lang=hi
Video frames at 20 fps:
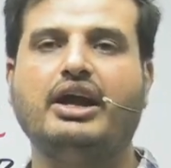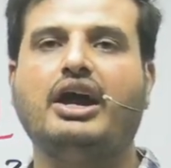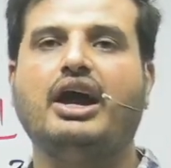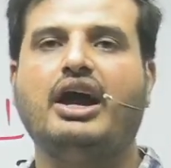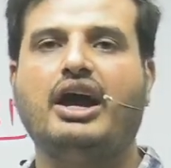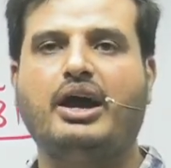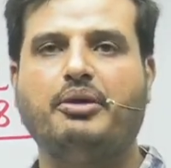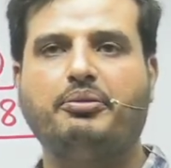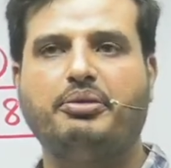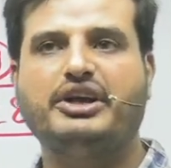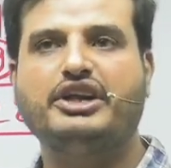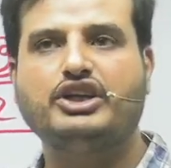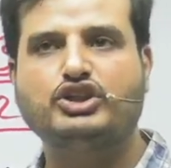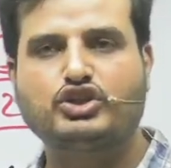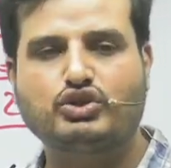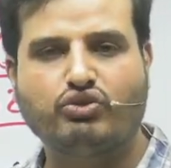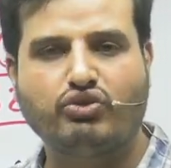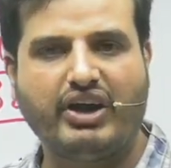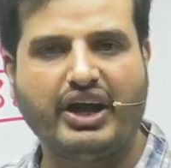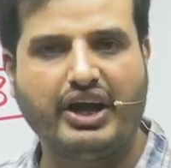अपन
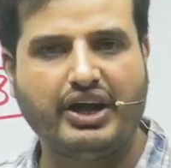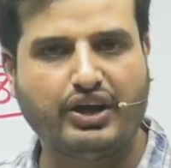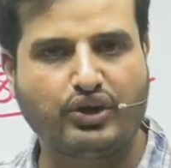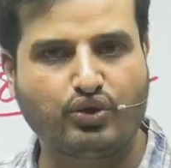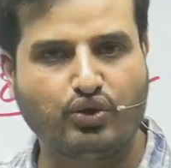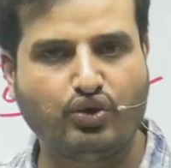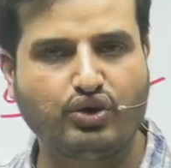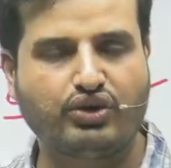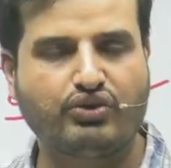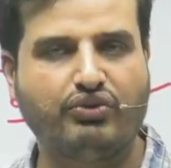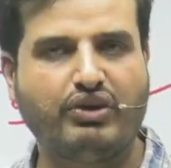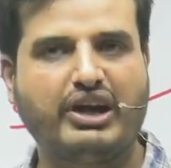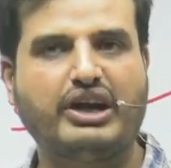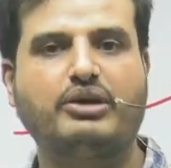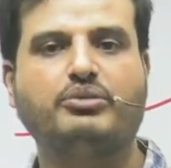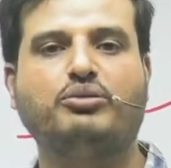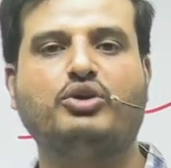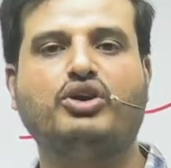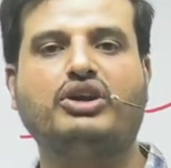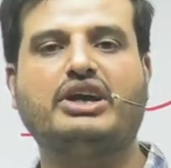स्क्वायर रूट
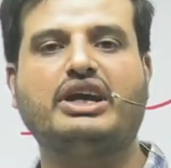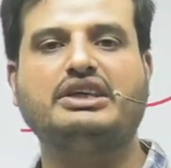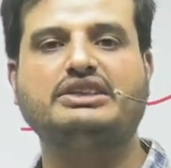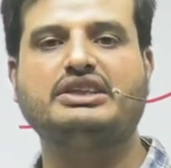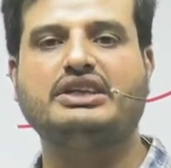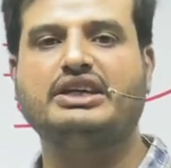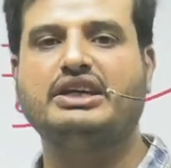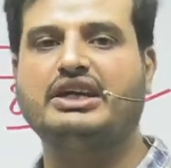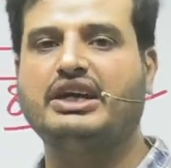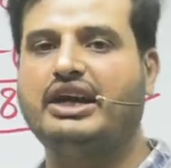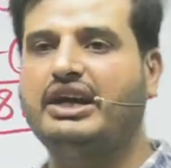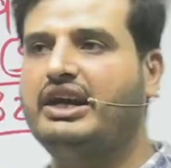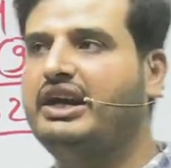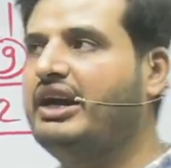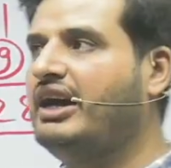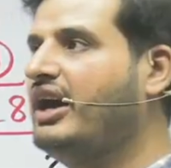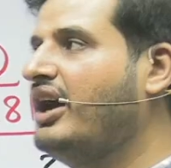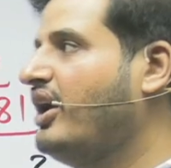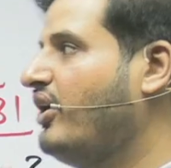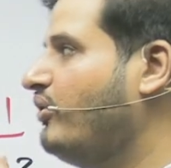वर्गमूल कैसे निकाले
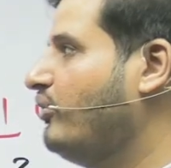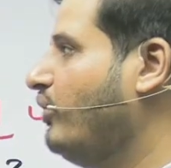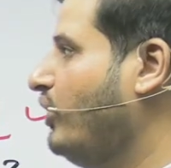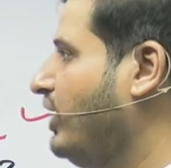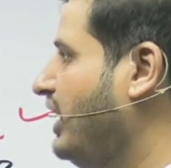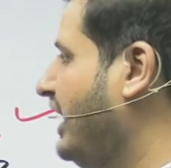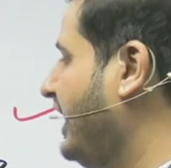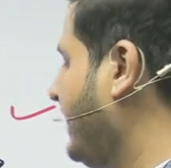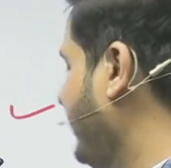वो लेके